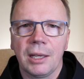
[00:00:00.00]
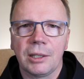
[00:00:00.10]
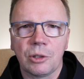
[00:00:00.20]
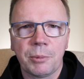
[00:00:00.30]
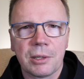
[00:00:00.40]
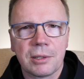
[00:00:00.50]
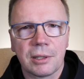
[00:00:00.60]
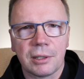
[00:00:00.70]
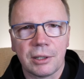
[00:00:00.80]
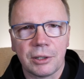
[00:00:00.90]
Natomiast
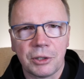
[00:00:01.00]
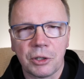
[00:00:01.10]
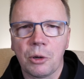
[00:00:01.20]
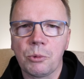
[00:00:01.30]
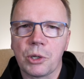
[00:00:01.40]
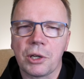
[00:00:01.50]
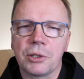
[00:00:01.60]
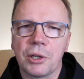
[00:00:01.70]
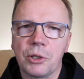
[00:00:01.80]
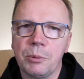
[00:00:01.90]
niedobrze jest,
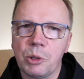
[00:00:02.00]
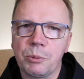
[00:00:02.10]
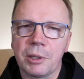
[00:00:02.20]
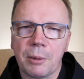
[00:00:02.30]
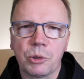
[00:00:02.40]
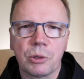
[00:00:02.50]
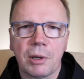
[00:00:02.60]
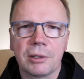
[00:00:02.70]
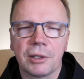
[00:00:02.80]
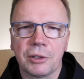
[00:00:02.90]
jeśli byśmy na
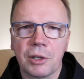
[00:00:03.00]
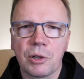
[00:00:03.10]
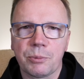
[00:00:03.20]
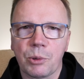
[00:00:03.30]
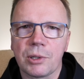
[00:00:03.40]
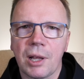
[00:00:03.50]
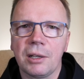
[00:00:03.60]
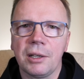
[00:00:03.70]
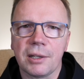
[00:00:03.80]
przykład nie rozpoznali